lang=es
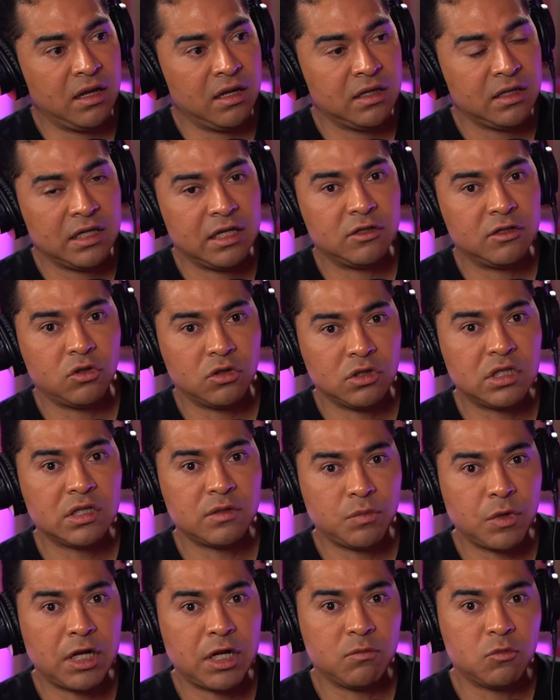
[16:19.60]
Y entonces
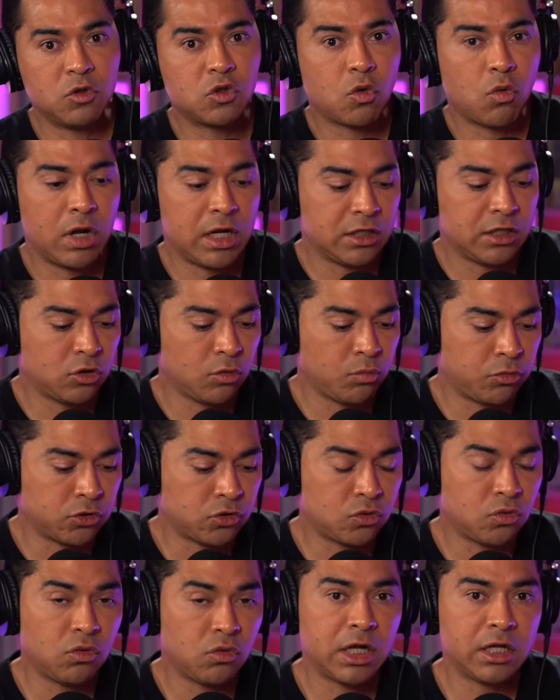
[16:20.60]
veremos cuál es su
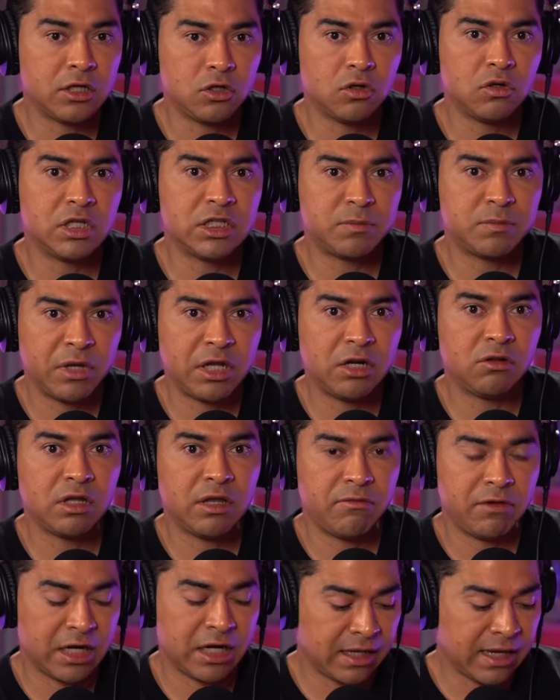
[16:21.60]
postura. Yo espero de
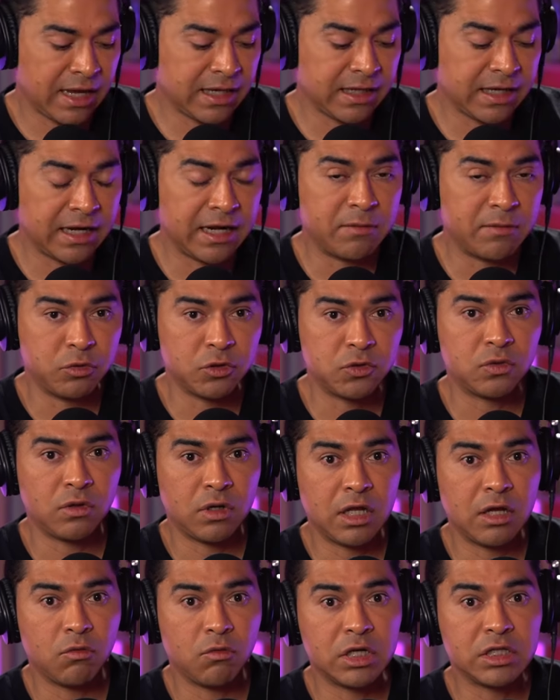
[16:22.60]
verdad que la postura
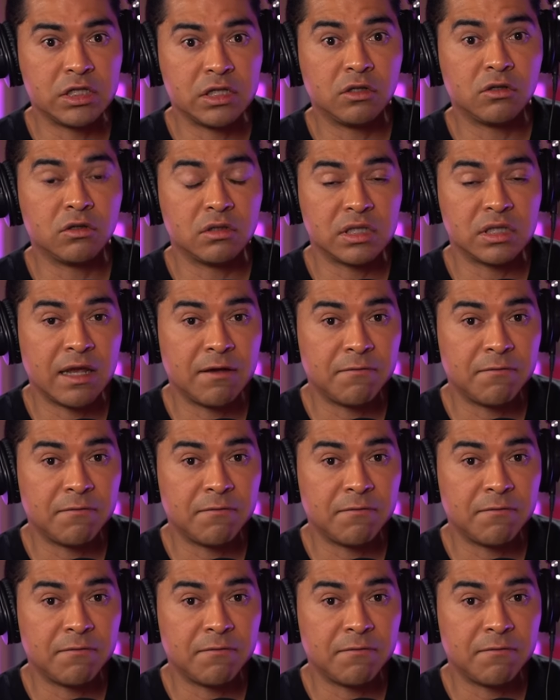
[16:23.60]
de Washington sea